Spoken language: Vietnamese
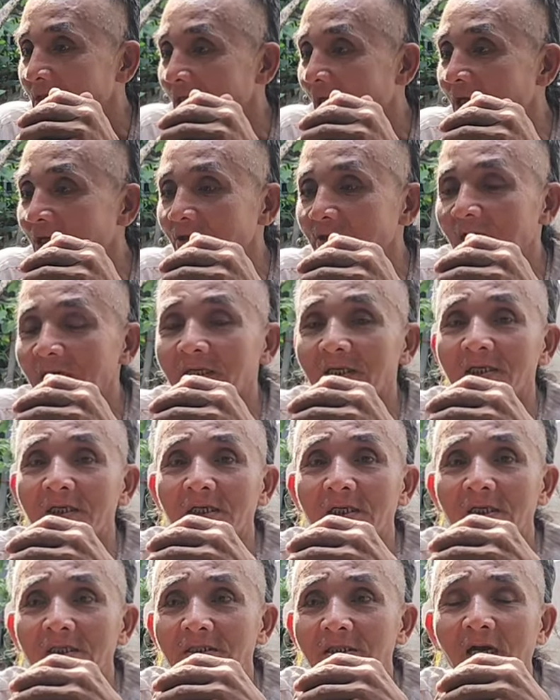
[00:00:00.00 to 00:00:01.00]
chiều
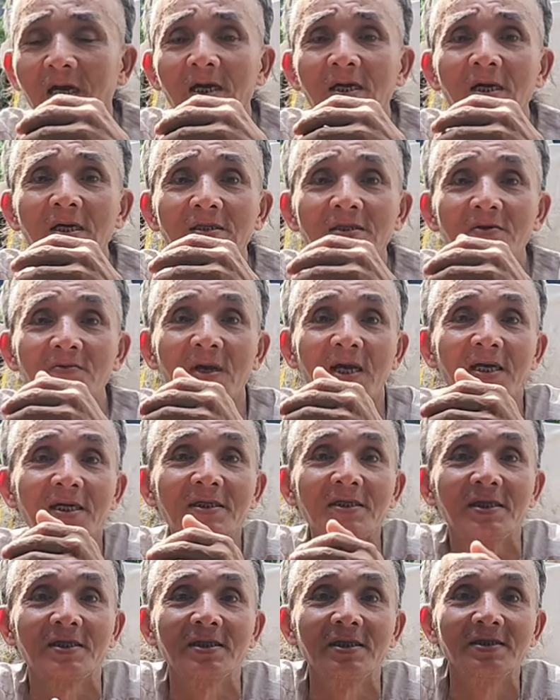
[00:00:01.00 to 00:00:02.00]
nay uh, chợ hết có bán
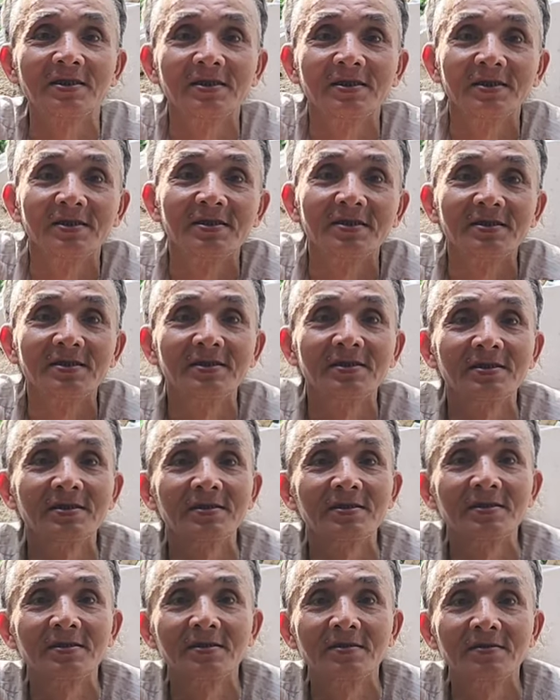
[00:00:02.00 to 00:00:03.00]
rồi sáng
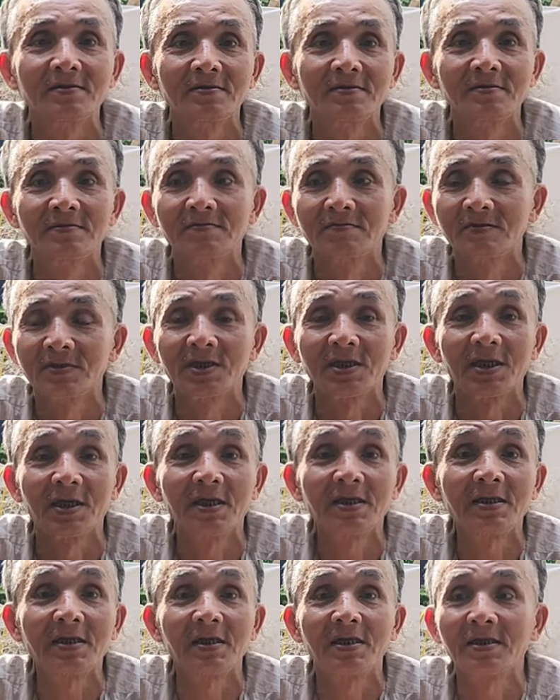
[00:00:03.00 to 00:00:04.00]
kìa
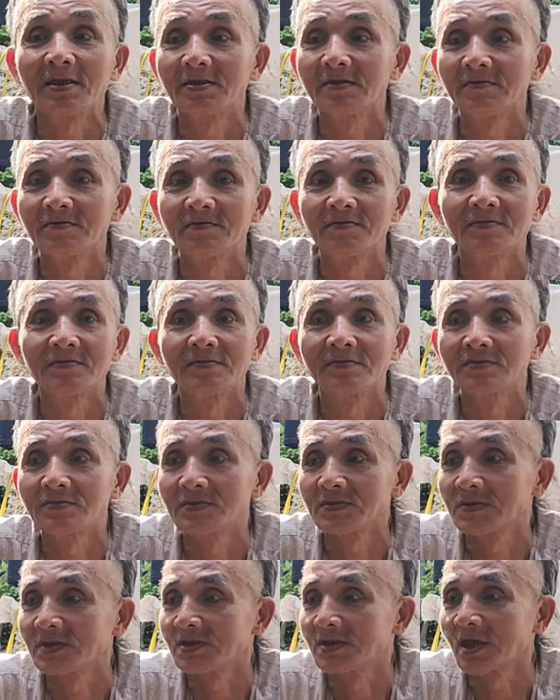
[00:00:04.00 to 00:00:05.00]
sáng hả
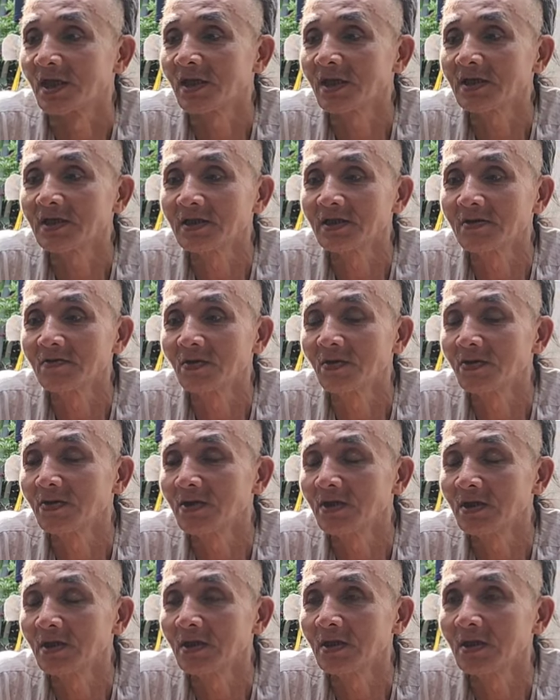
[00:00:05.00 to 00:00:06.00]
sáng thì
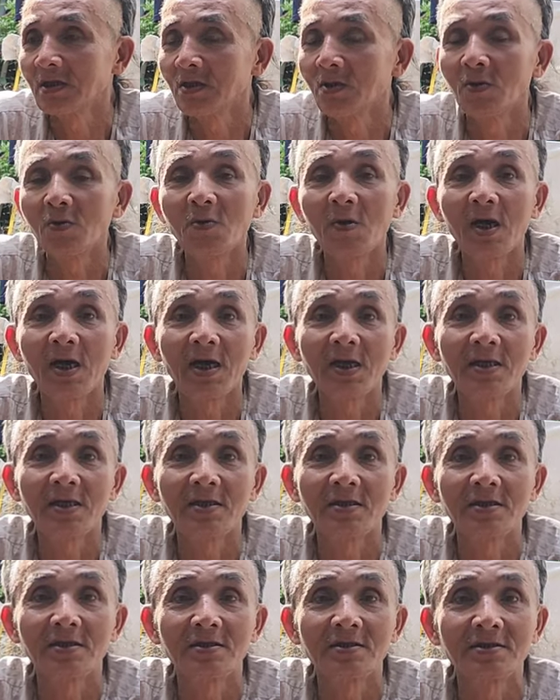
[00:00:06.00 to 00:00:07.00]
mua uh, hủ qua
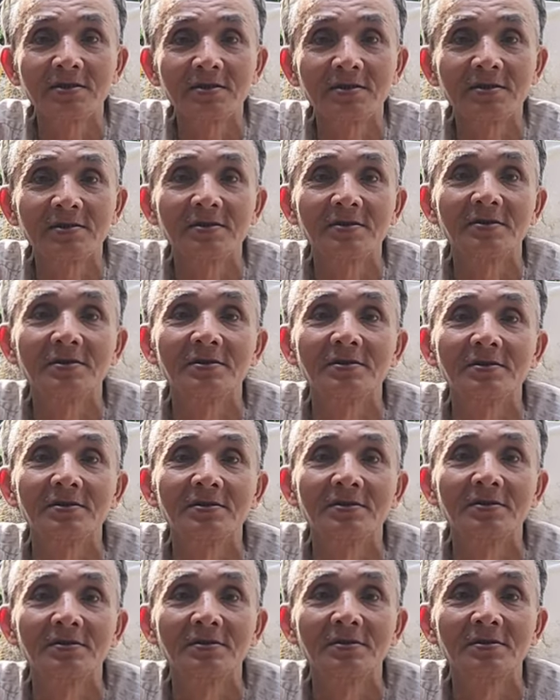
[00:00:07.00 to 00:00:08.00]
rồi
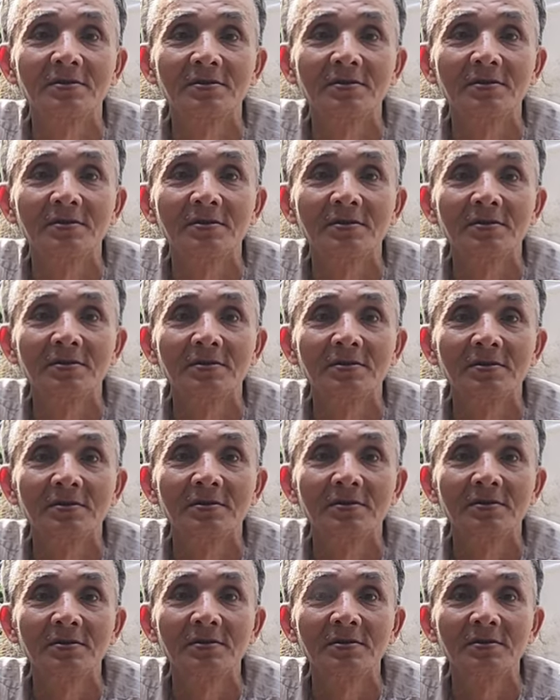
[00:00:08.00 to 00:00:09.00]
đâu con coi nấu
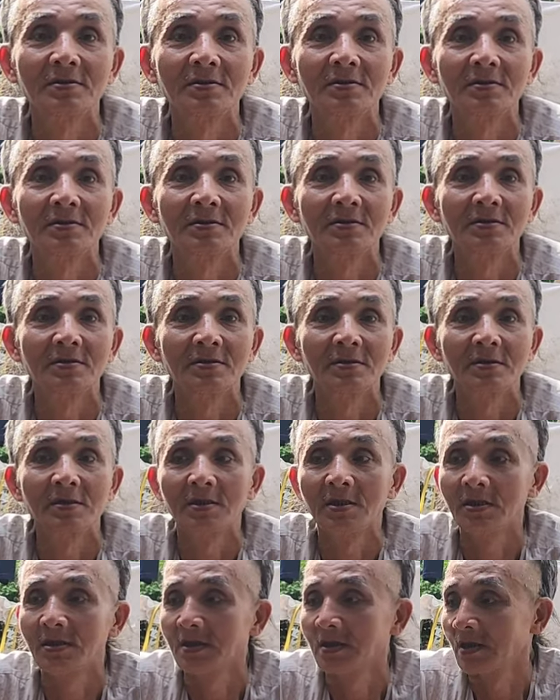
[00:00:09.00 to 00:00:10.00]
cơm của chú đâu
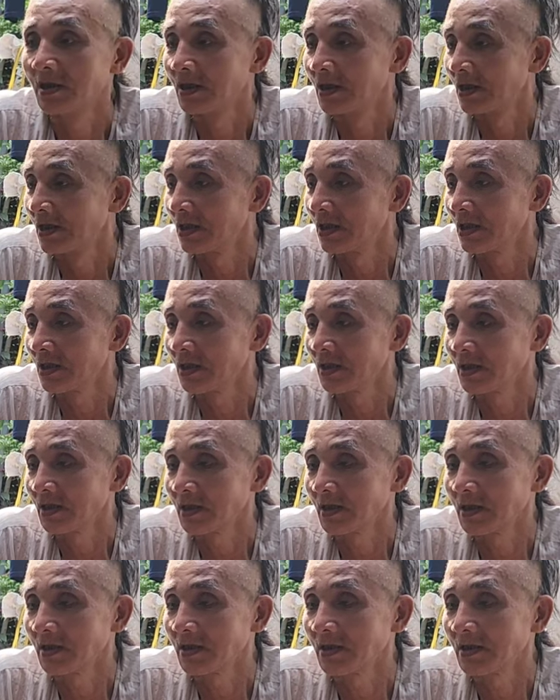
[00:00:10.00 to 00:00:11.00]
à,
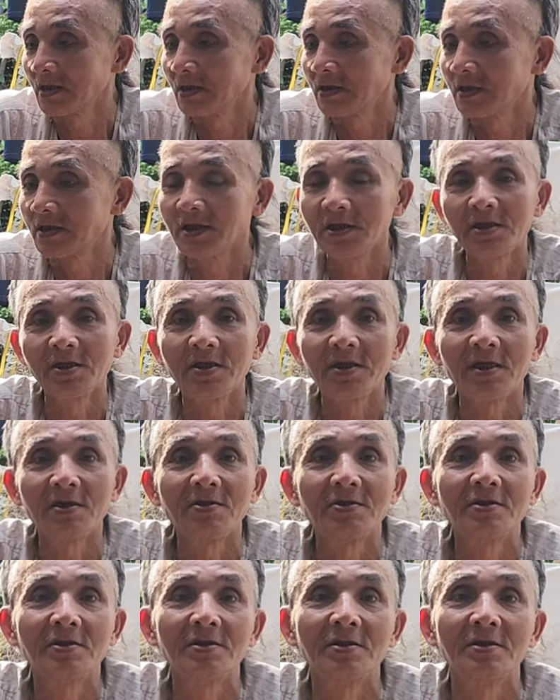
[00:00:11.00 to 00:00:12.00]
chưa có
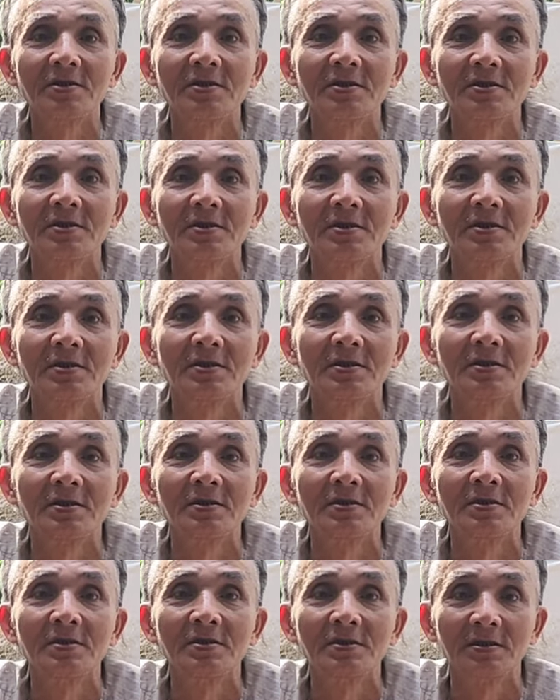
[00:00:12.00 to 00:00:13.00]
nấu chưa có
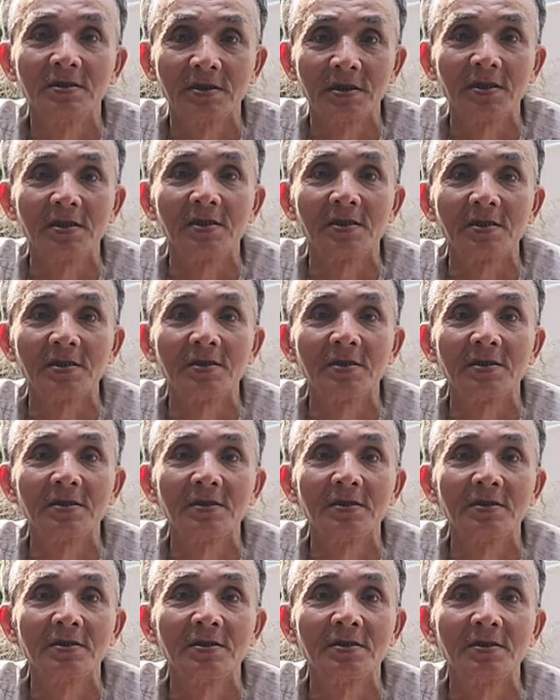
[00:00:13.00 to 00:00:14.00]
nấu yeah.
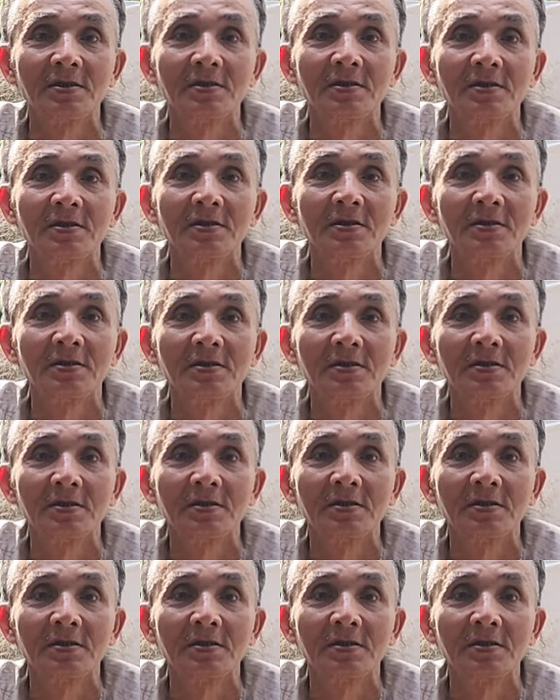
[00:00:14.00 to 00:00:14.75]
Dạ. rồi con thấy bịch bún